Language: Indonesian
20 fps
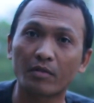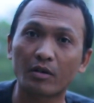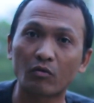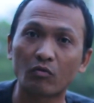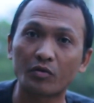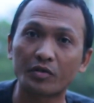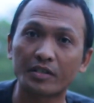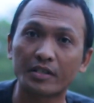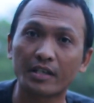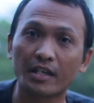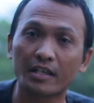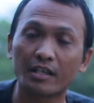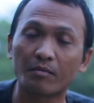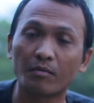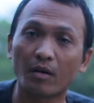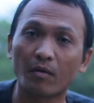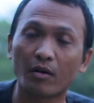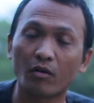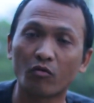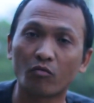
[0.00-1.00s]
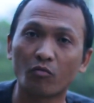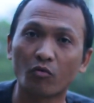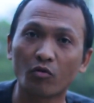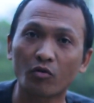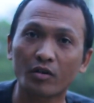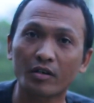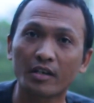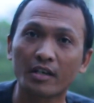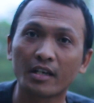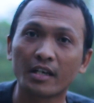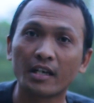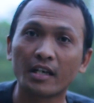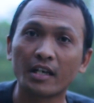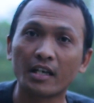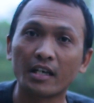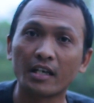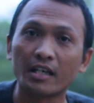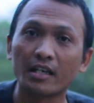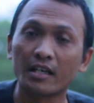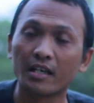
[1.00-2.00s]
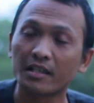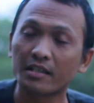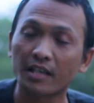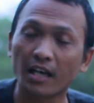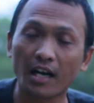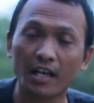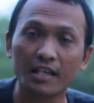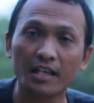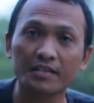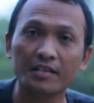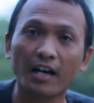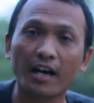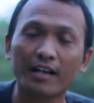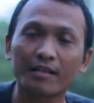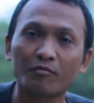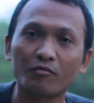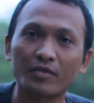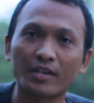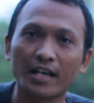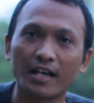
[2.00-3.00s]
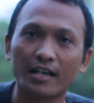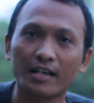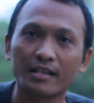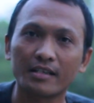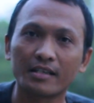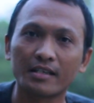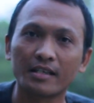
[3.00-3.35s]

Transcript: berusia di bawah umur, caranya sangat mudah.